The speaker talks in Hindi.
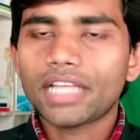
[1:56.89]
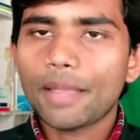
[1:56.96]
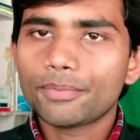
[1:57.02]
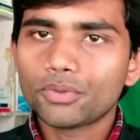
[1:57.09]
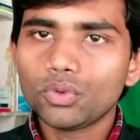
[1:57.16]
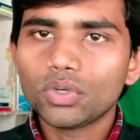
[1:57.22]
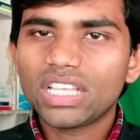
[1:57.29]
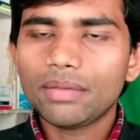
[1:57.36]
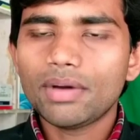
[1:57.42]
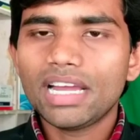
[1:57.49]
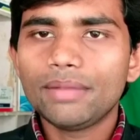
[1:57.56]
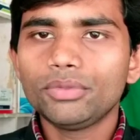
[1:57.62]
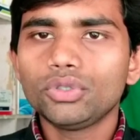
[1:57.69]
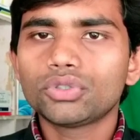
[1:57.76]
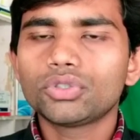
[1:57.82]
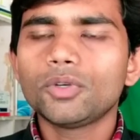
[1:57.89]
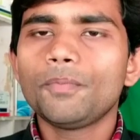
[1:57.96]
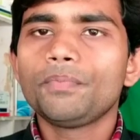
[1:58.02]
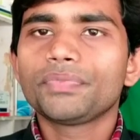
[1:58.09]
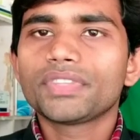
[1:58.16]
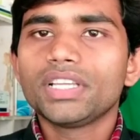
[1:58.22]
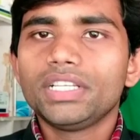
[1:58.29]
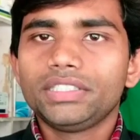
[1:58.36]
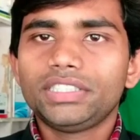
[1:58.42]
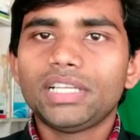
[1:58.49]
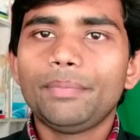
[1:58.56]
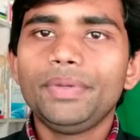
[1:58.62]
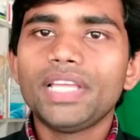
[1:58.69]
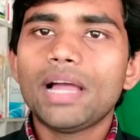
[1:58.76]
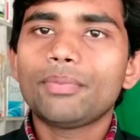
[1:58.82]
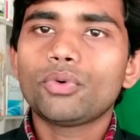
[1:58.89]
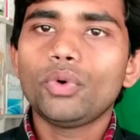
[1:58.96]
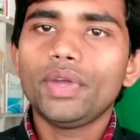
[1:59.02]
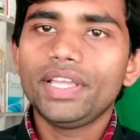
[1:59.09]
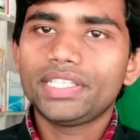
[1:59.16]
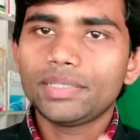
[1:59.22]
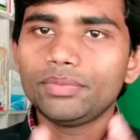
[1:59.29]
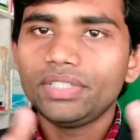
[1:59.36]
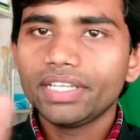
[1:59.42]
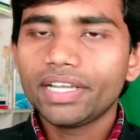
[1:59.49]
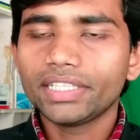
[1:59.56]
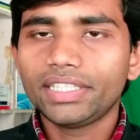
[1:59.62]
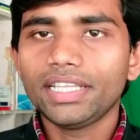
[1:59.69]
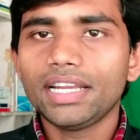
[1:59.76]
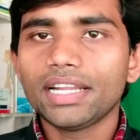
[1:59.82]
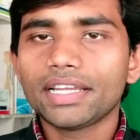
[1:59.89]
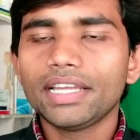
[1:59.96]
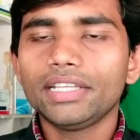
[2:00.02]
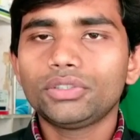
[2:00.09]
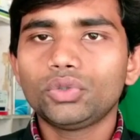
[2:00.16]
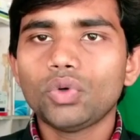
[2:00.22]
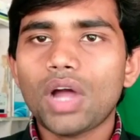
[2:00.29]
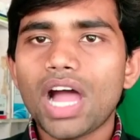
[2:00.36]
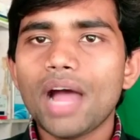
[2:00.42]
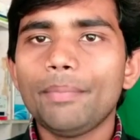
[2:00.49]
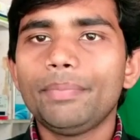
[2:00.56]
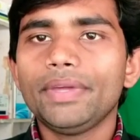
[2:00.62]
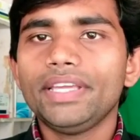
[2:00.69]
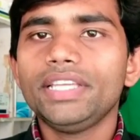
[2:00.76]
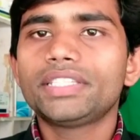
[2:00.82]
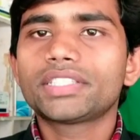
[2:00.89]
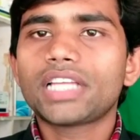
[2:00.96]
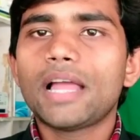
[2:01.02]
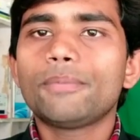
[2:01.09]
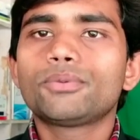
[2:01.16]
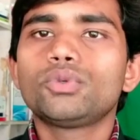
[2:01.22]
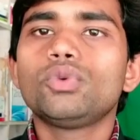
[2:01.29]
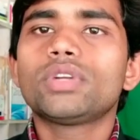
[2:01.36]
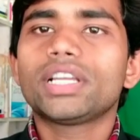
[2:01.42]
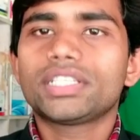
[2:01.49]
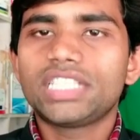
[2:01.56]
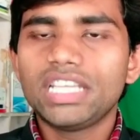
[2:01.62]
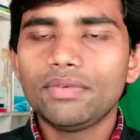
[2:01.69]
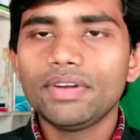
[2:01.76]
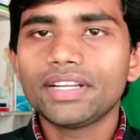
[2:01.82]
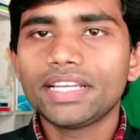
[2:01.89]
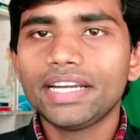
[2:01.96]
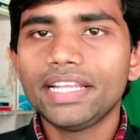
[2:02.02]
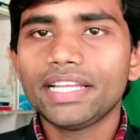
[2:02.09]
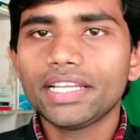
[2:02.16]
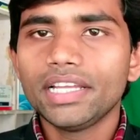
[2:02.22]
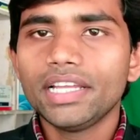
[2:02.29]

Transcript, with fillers: कैप्सूल के बारे में दोस्तों जब भी आपको ये सब दिक्कतें लगे तो आप इस कैप्सूल का सेवन करें